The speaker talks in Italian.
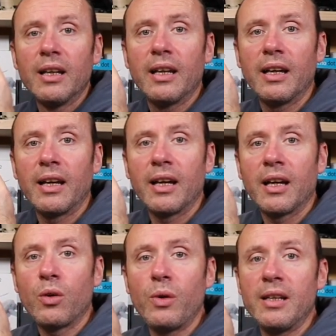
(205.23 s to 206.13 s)

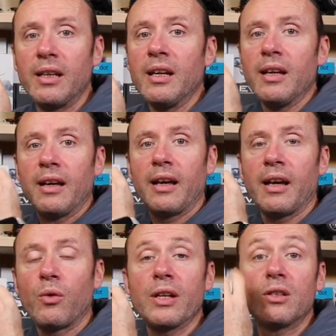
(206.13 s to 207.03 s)
Eh, quindi
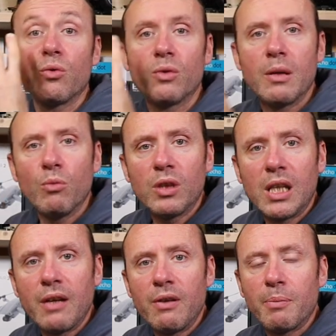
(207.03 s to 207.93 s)
eh, questo è uno dei
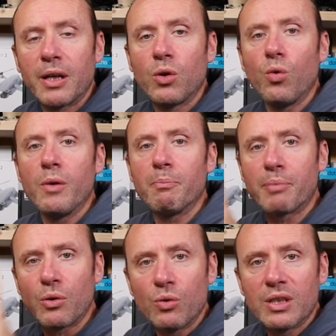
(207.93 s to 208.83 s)
motivi per cui
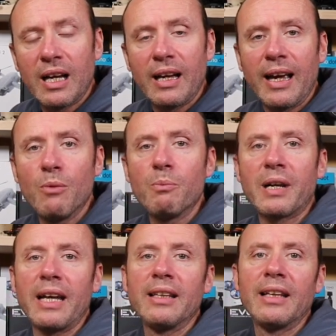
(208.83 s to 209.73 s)
Prusa è un
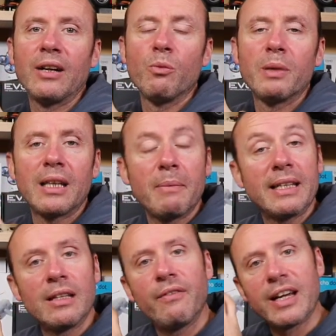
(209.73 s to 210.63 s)
brand
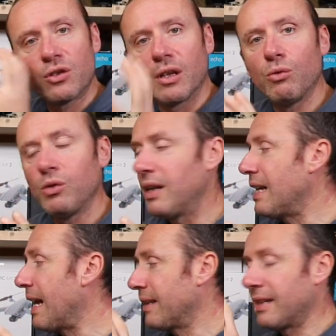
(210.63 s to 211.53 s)
completamente diverso da tutti
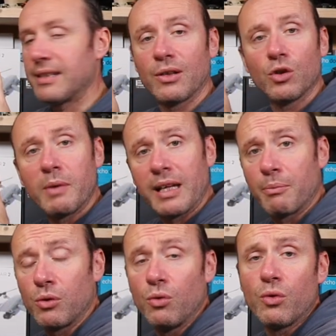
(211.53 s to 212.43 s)
gli altri, secondo me, che
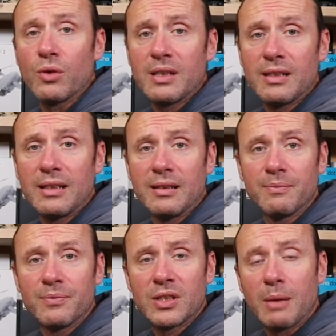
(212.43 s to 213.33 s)
producono
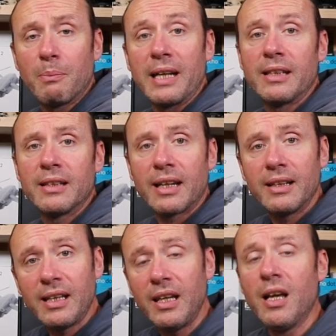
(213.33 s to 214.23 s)
mm, stampanti
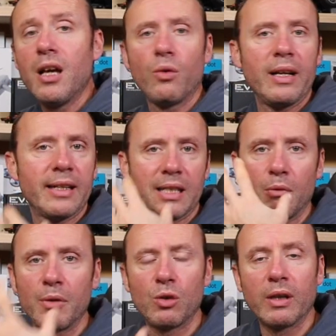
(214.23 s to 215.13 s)
3D, quelli che
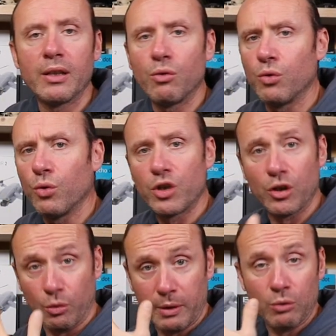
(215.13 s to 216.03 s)
siamo abituati a
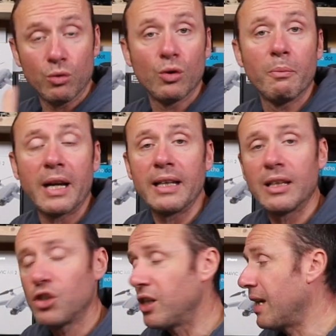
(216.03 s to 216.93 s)
conoscere, soprattutto
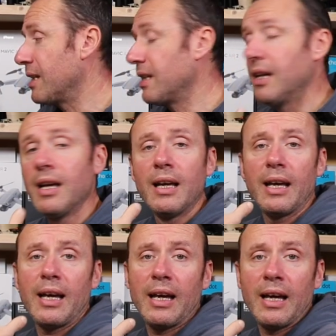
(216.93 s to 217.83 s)
brand cinesi,
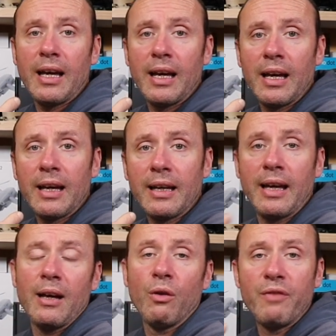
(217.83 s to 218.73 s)
eh,
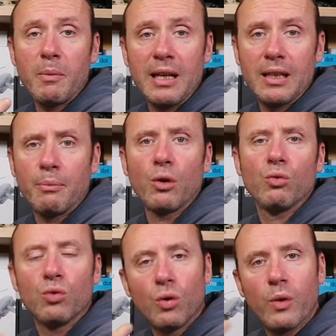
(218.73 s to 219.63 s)
che ovviamente però
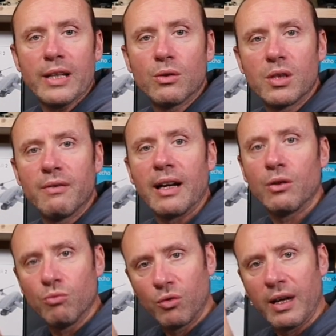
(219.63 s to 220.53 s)
tutto questo si va
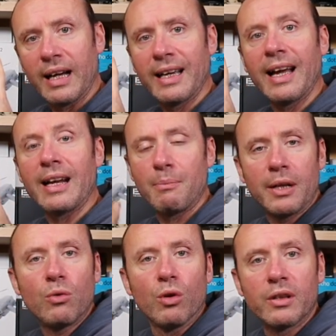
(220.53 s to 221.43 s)
comunque anche a
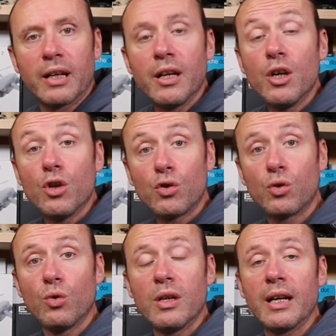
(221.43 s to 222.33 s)
ripercuotere
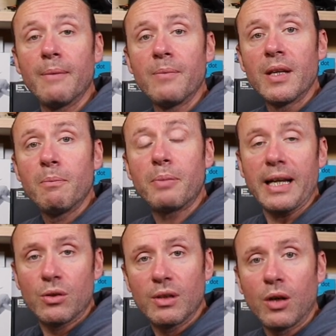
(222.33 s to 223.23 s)
sul
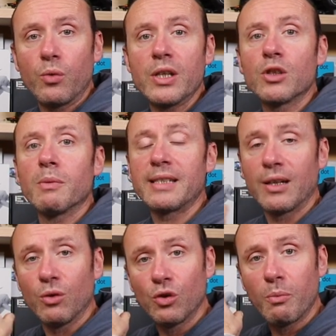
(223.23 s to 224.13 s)
prezzo d'acquisto, ma
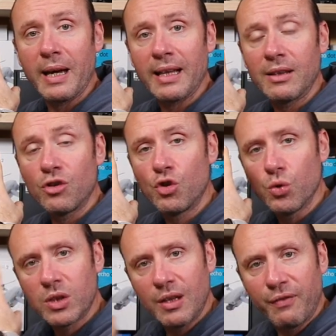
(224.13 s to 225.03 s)
secondo me
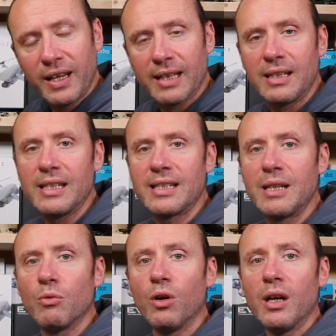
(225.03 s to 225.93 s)

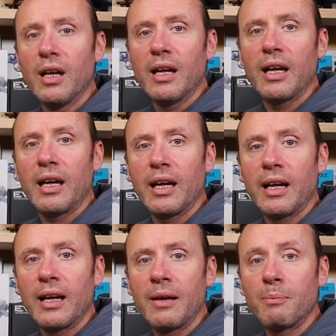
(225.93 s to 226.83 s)
giustificatissimo
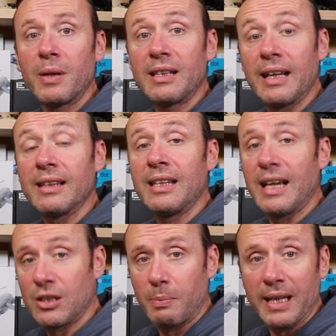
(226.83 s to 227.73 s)
eh, per tanti
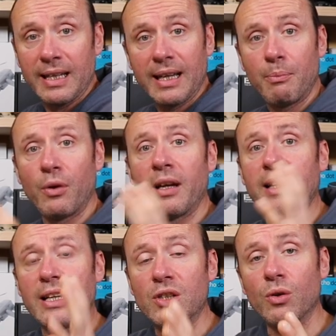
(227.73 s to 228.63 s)
aspetti che poi
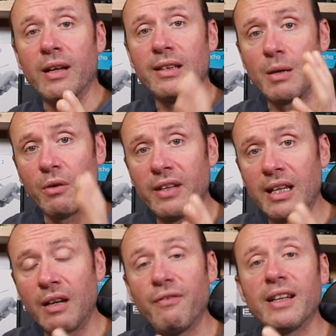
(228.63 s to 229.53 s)
adesso andremo a
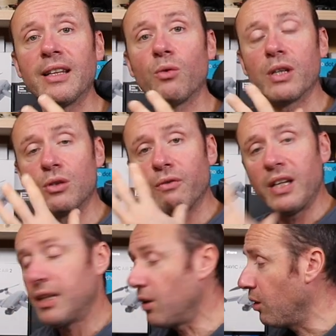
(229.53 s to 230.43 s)
vedere. Infatti questo
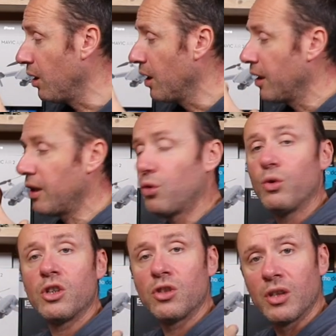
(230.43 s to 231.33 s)
video in
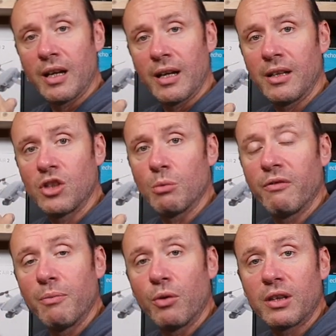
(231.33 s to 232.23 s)
cui eh, diciamo
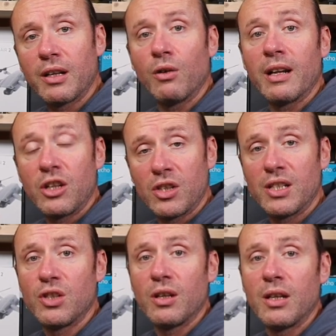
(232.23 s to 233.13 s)
vi porterò la
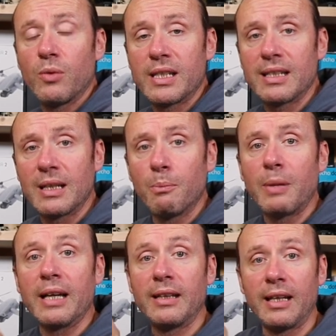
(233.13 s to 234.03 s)
recensione di questa
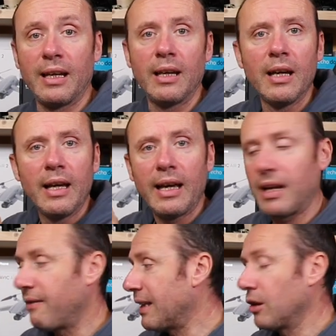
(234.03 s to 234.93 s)
stampante che è
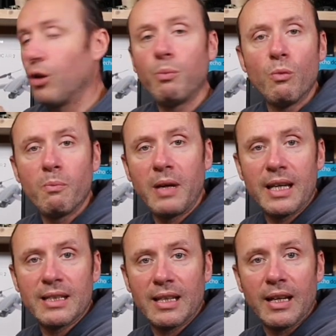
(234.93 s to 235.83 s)
arrivata dopo un
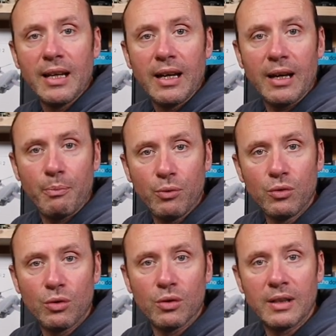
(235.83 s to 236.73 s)
mese
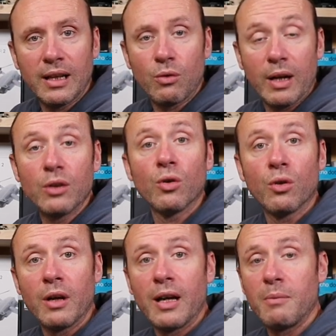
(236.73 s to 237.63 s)
appunto da
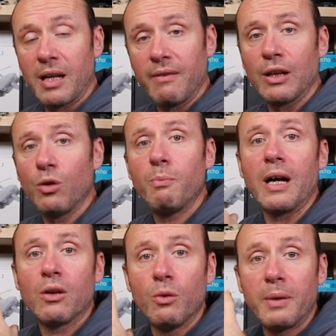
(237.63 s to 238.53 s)
quando eh, mi è arrivato il
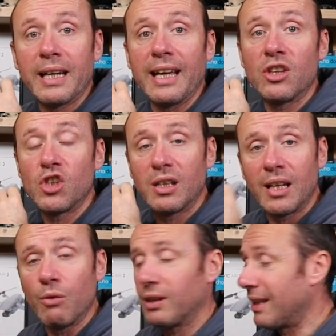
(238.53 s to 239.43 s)
pacco perché ci
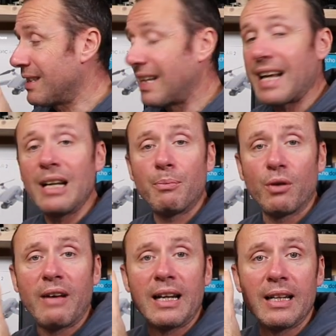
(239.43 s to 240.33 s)
tenevo a testarla e
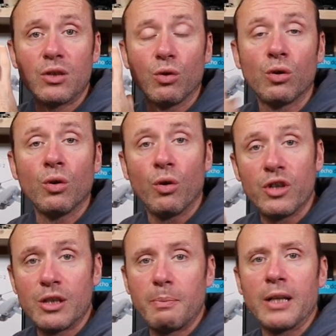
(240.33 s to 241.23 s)
provarla sotto
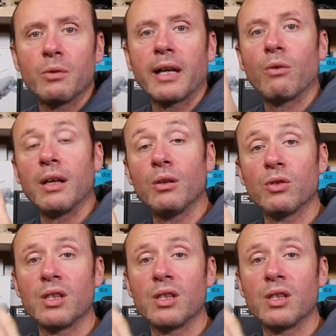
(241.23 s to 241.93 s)
ogni aspetto, che quando